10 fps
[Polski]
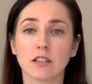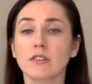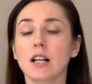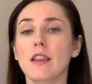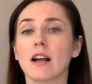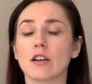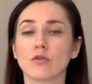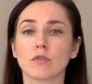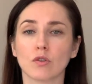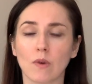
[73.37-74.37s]
Zwykle na
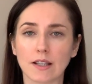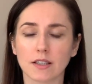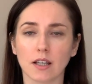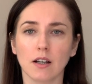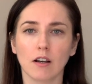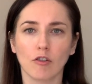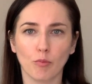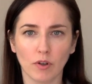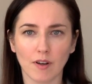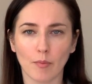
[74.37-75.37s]
każdą sytuację
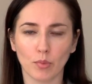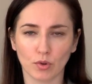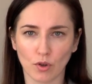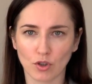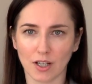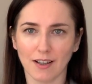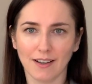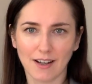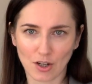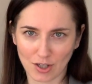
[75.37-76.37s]
wpływa po trosze
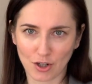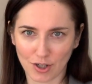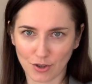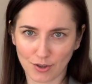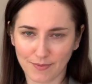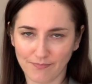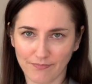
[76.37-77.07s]
każda rzecz.